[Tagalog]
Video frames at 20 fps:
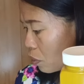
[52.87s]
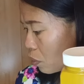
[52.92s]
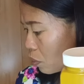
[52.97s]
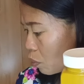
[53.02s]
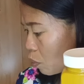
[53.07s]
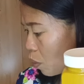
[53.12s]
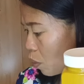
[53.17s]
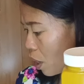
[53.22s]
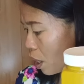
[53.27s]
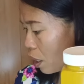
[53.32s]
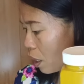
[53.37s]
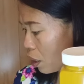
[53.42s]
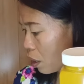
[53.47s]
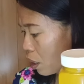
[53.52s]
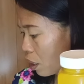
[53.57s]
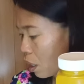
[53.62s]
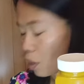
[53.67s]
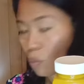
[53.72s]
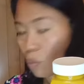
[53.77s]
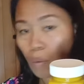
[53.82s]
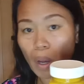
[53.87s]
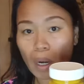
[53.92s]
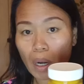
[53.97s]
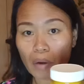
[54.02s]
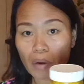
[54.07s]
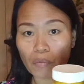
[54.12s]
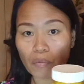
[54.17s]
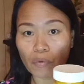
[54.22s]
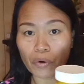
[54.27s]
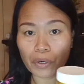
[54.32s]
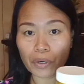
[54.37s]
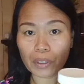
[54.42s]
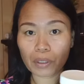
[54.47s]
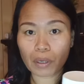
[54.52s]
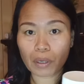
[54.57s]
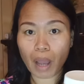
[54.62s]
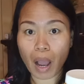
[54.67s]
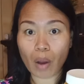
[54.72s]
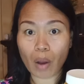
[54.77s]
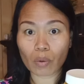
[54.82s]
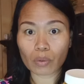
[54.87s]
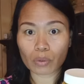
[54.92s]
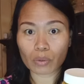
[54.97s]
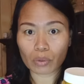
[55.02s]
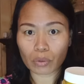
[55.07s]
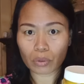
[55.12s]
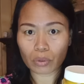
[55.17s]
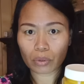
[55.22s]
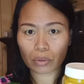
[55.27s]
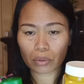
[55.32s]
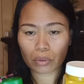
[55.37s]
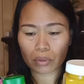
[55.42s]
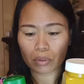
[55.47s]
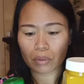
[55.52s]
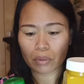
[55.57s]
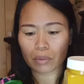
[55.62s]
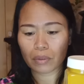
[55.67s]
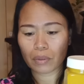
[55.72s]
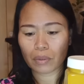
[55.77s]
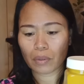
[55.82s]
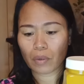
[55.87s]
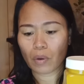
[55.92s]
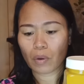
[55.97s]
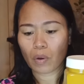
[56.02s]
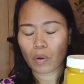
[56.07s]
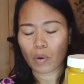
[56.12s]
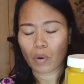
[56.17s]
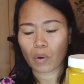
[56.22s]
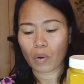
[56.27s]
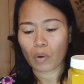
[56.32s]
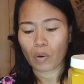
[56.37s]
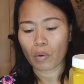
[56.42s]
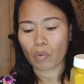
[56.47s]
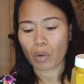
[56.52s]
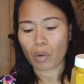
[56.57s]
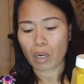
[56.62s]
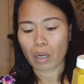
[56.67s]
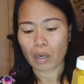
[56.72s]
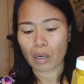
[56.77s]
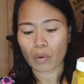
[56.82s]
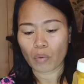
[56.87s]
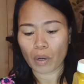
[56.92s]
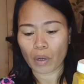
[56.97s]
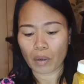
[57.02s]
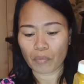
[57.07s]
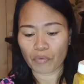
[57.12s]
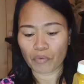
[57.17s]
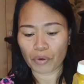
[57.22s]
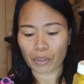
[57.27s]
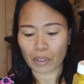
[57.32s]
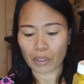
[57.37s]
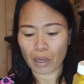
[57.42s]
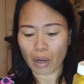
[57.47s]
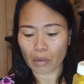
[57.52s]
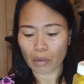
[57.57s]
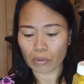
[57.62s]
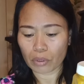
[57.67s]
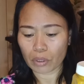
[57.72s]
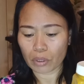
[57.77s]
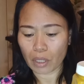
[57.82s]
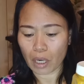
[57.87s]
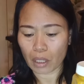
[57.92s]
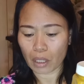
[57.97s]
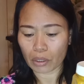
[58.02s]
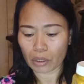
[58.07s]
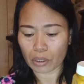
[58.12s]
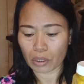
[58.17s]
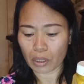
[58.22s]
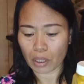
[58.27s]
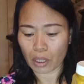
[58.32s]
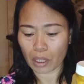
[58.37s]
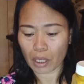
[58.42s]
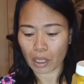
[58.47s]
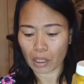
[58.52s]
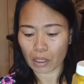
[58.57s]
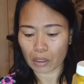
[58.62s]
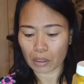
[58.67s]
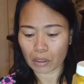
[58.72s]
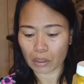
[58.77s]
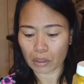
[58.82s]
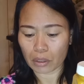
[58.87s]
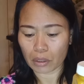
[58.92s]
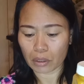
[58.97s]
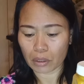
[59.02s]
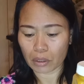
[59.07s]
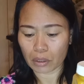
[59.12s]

1 and 1 fourth ounce. 1 and 1 fourth ounce lang siya guys.